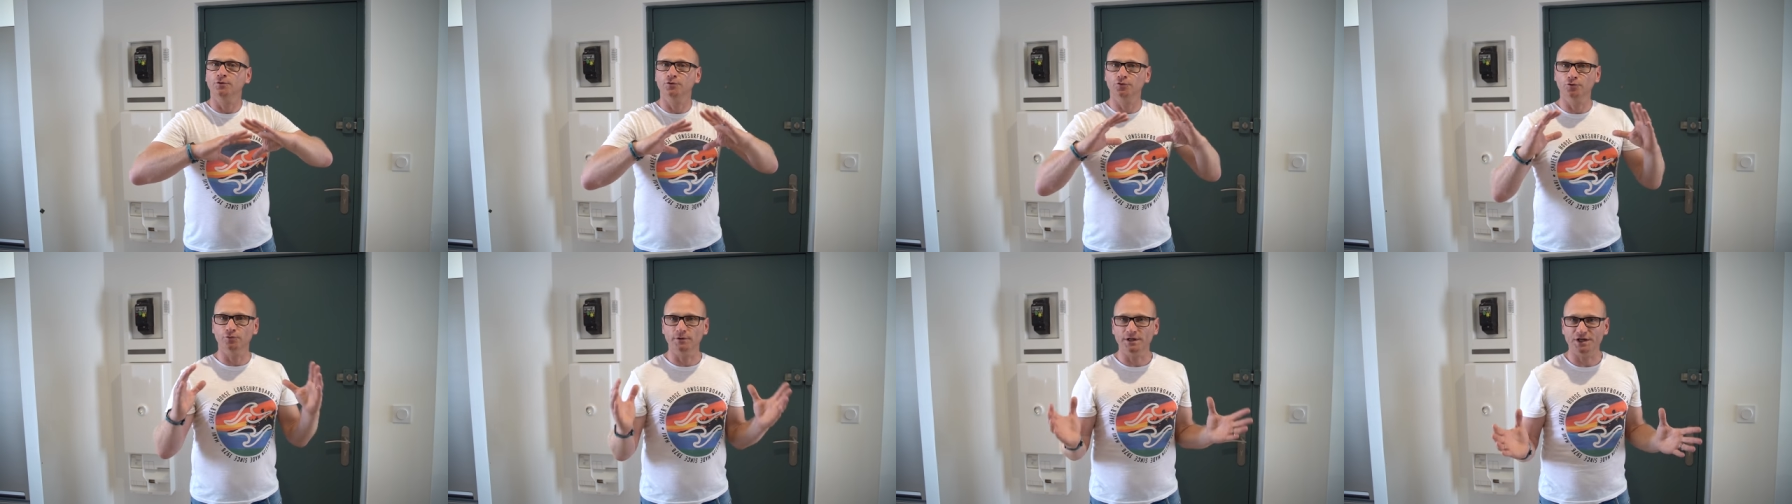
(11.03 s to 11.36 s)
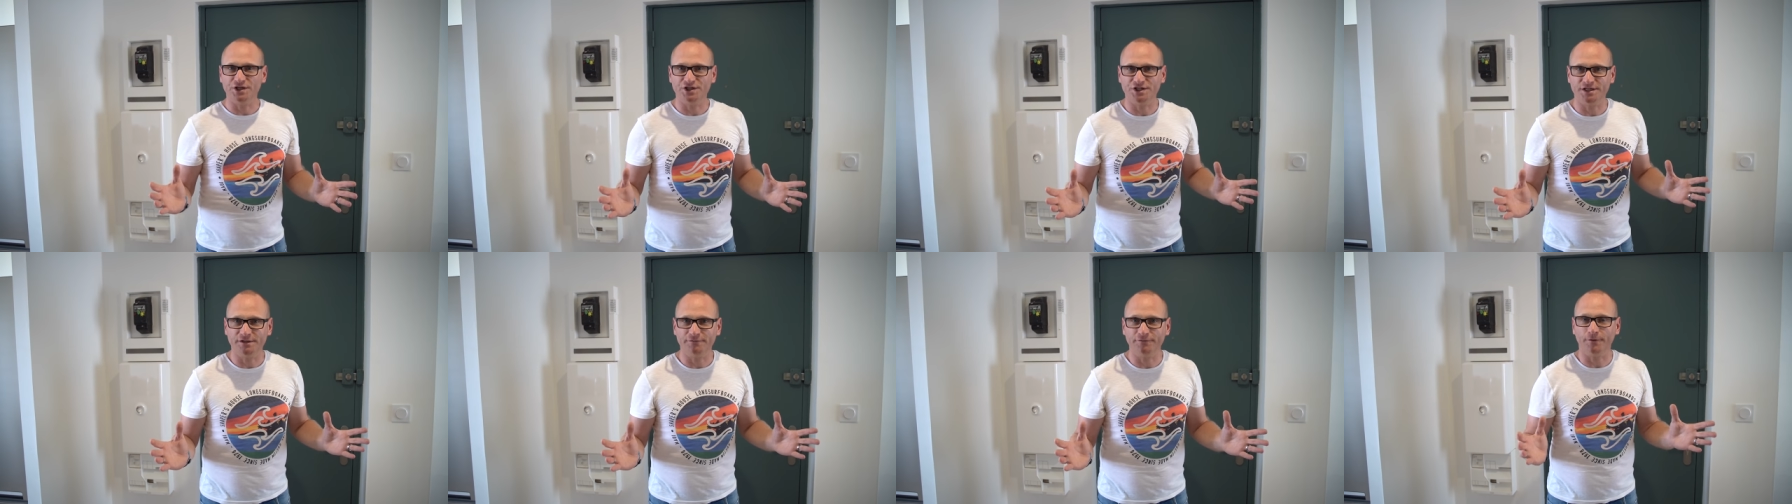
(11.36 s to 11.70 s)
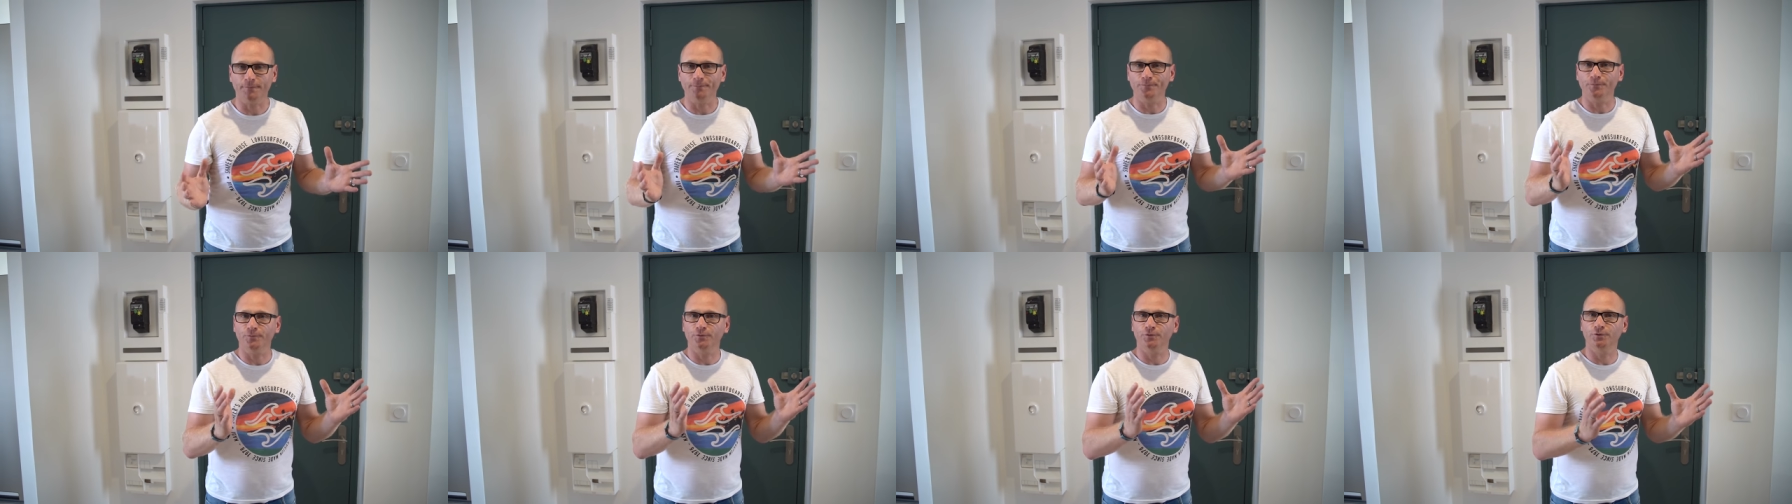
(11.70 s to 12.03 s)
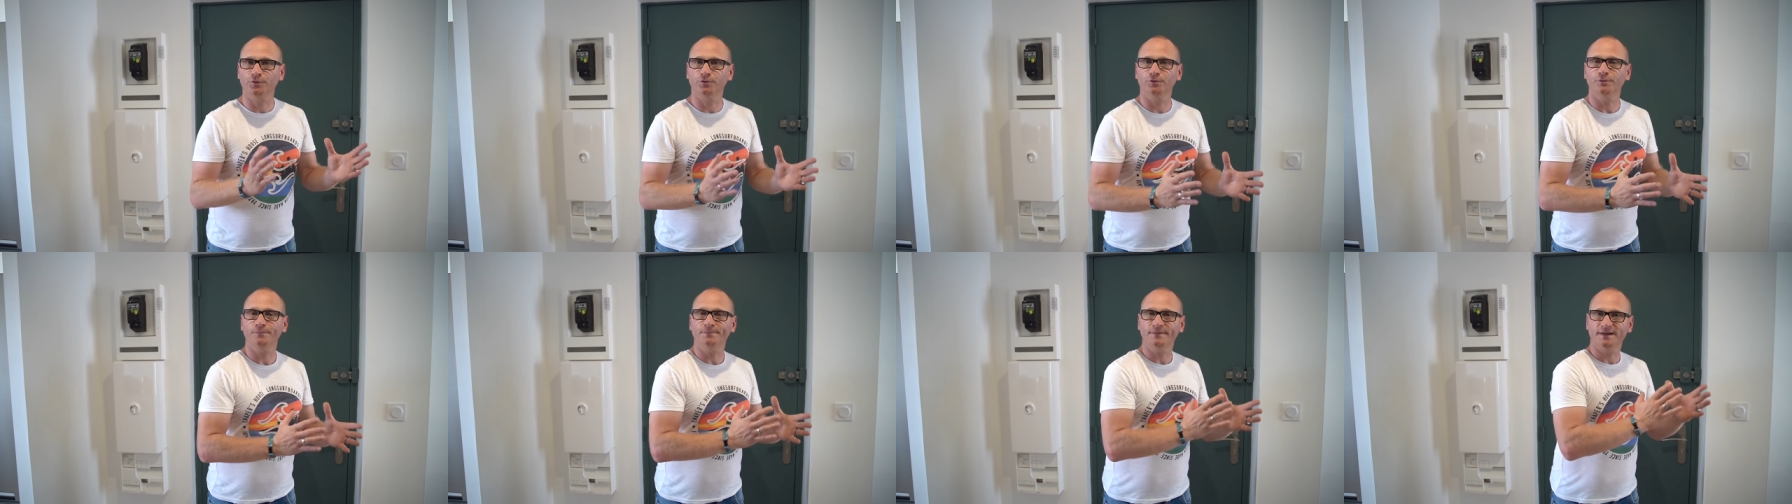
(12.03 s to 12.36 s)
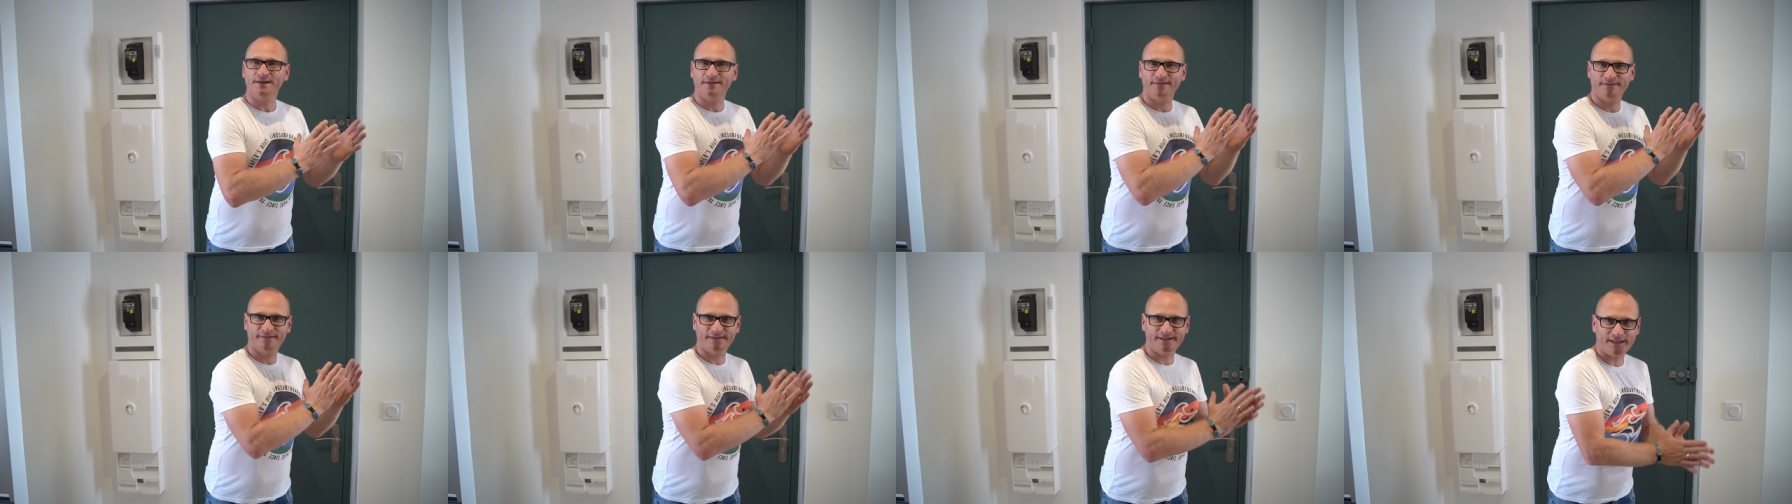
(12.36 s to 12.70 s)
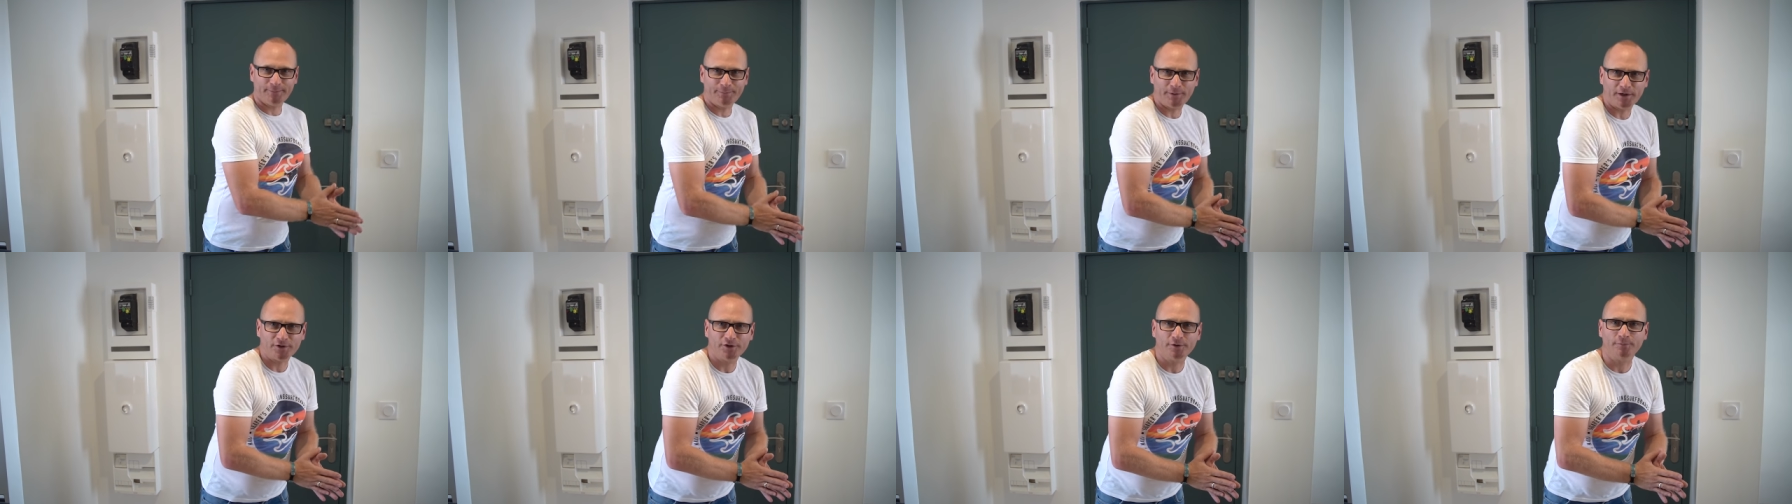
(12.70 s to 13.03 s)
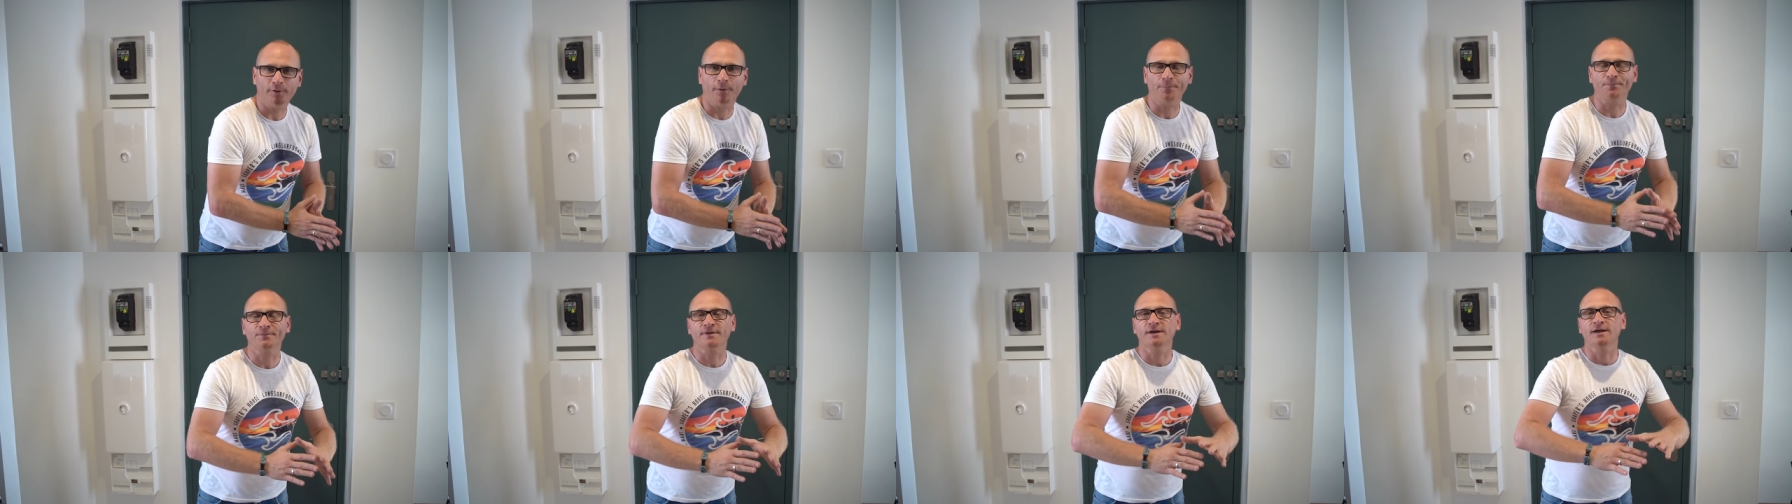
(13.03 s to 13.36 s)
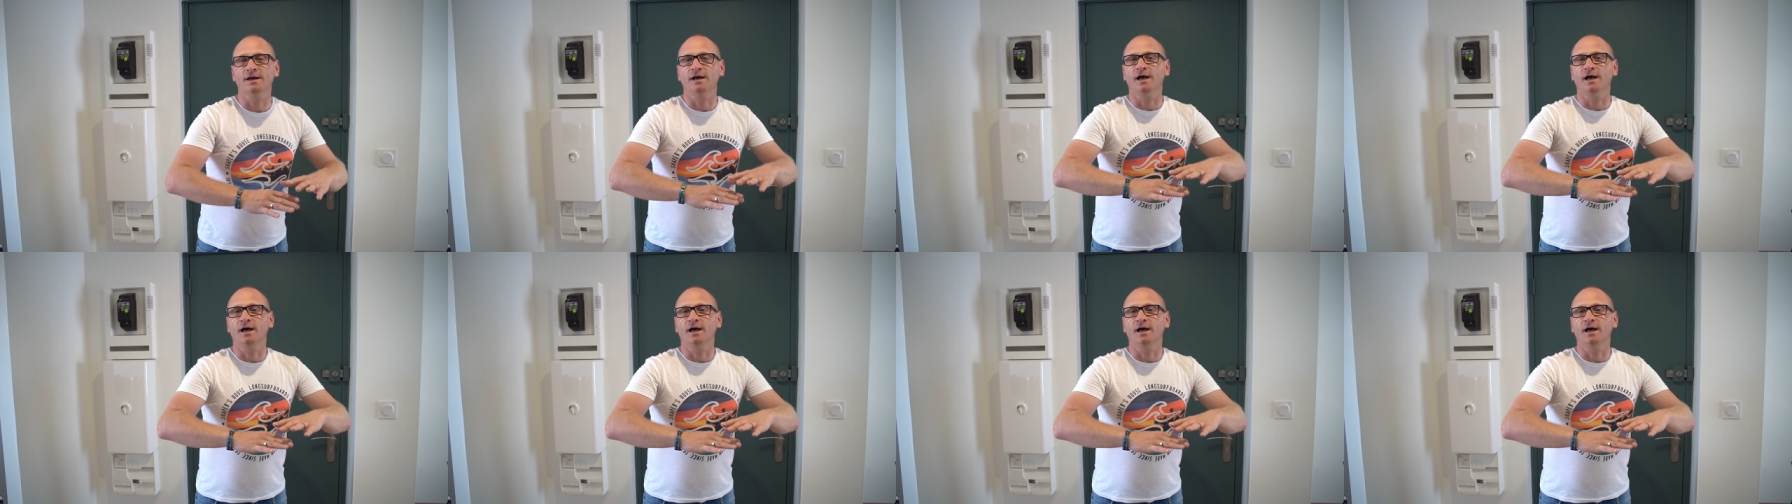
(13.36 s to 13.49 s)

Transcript: tous les chiffres de cet appartement.